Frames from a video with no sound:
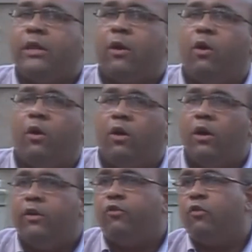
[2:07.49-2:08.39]

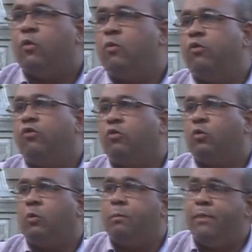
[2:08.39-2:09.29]
teológico, um
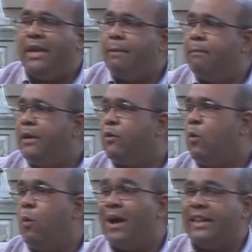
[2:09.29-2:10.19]
estudo
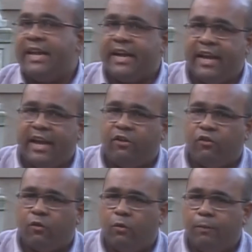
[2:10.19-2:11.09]
bíblico ou
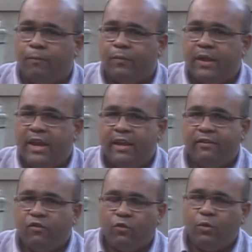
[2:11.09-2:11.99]
catequético.
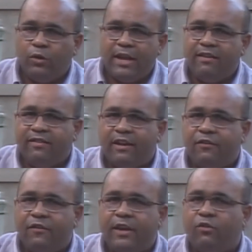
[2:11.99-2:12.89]
Esse estudo tem que ser
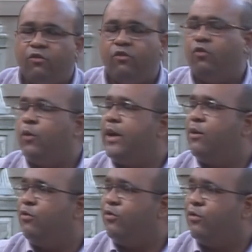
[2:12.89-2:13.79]
feito de
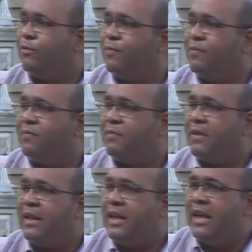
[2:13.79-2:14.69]
joelhos.
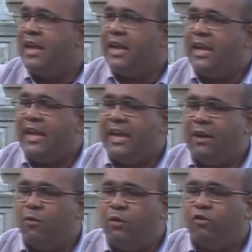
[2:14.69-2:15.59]

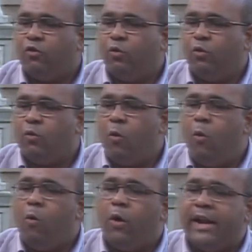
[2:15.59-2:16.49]
E um estudo com
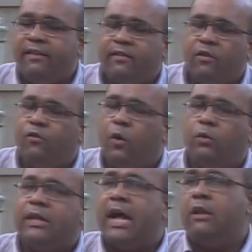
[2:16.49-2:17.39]
um coração
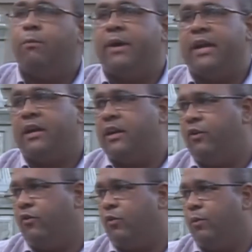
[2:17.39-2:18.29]
voltado para
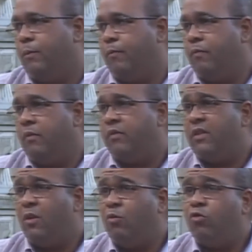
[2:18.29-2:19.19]
Cristo.
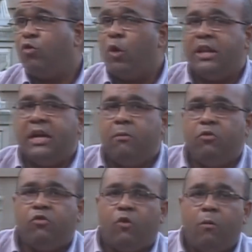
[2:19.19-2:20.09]
Senão nos
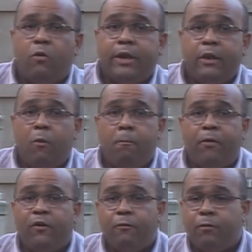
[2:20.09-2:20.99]
tornamos como que um
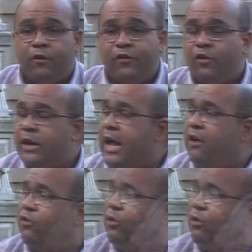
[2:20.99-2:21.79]
profissionais